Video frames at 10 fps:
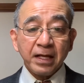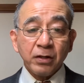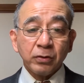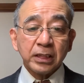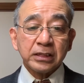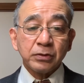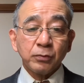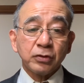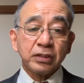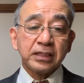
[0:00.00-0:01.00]
私の
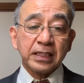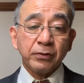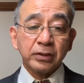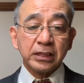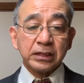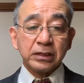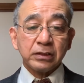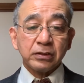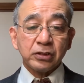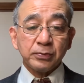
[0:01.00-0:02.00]
もとに来て、私、
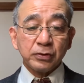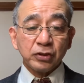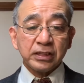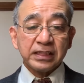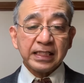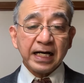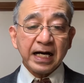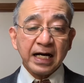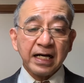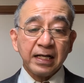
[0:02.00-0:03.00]
自分の父や
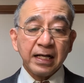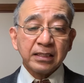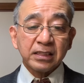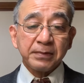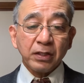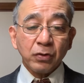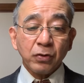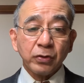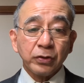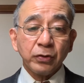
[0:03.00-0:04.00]
母、妻、
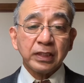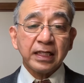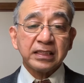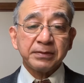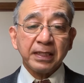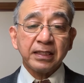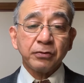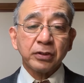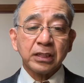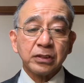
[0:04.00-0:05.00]
子、兄弟、姉妹、
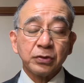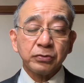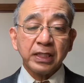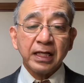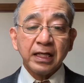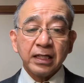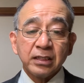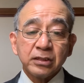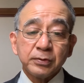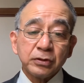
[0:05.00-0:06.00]
私、その上、
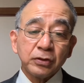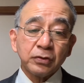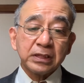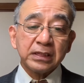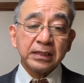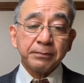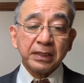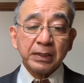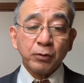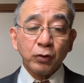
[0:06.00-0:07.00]
自分の命ま
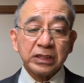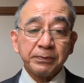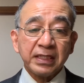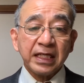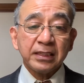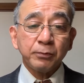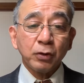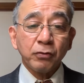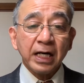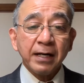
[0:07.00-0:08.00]
でも惜しまない
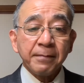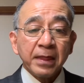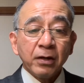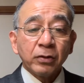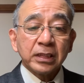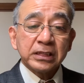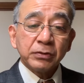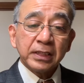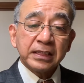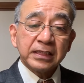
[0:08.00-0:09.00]
者は、私の
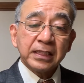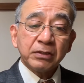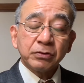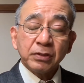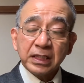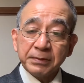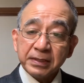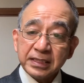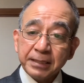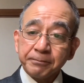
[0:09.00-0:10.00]
弟子になることはできま
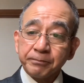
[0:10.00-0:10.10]
せん。